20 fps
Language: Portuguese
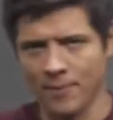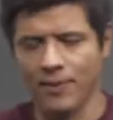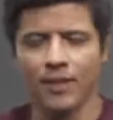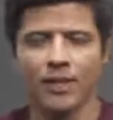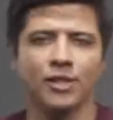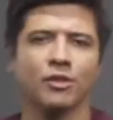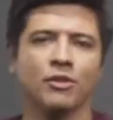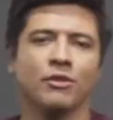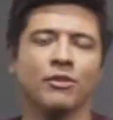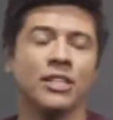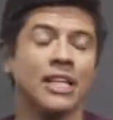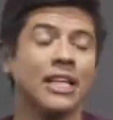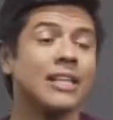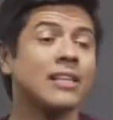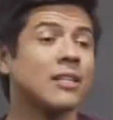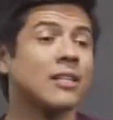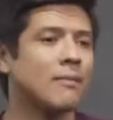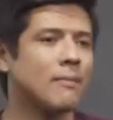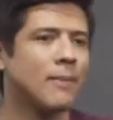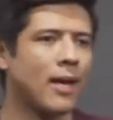A não... E
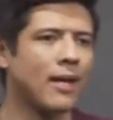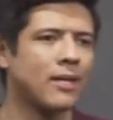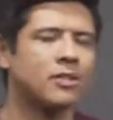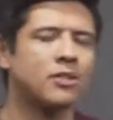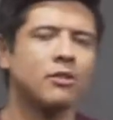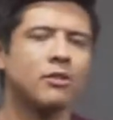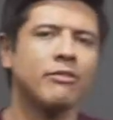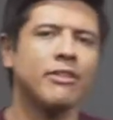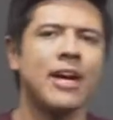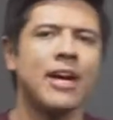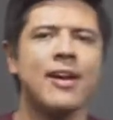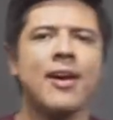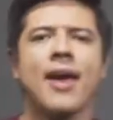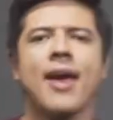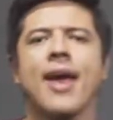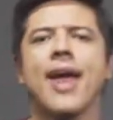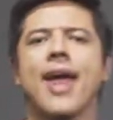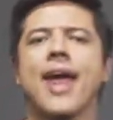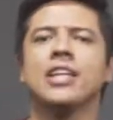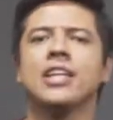também a gente não vai
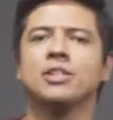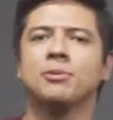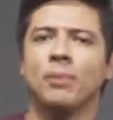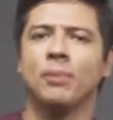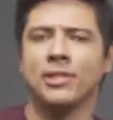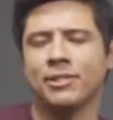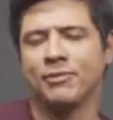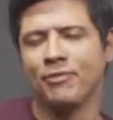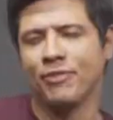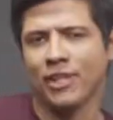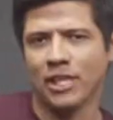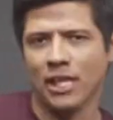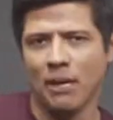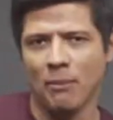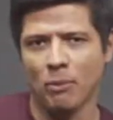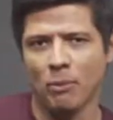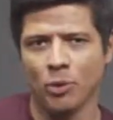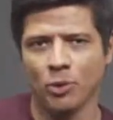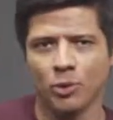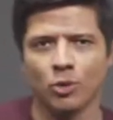especificar
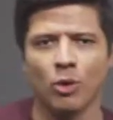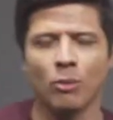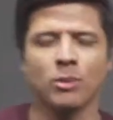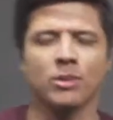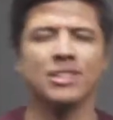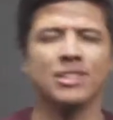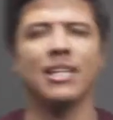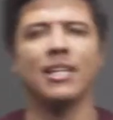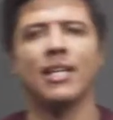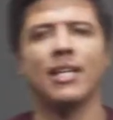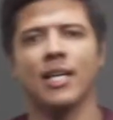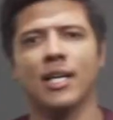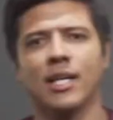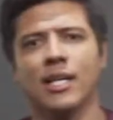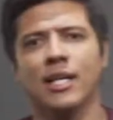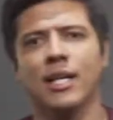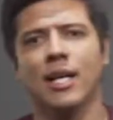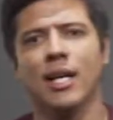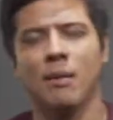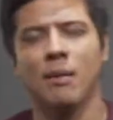muito como seria
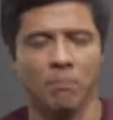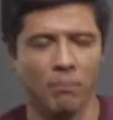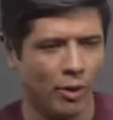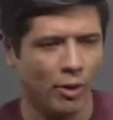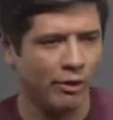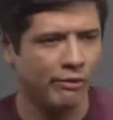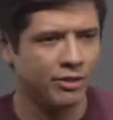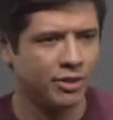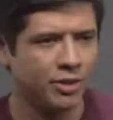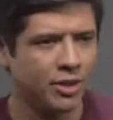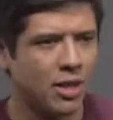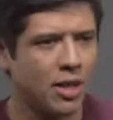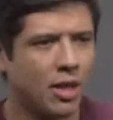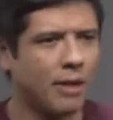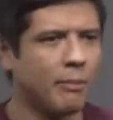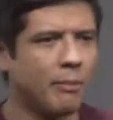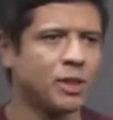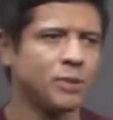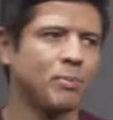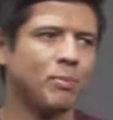em provas
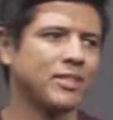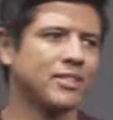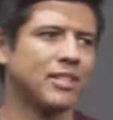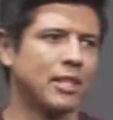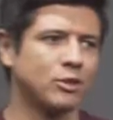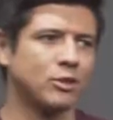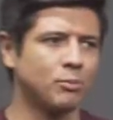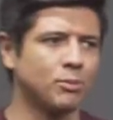mais pesadas.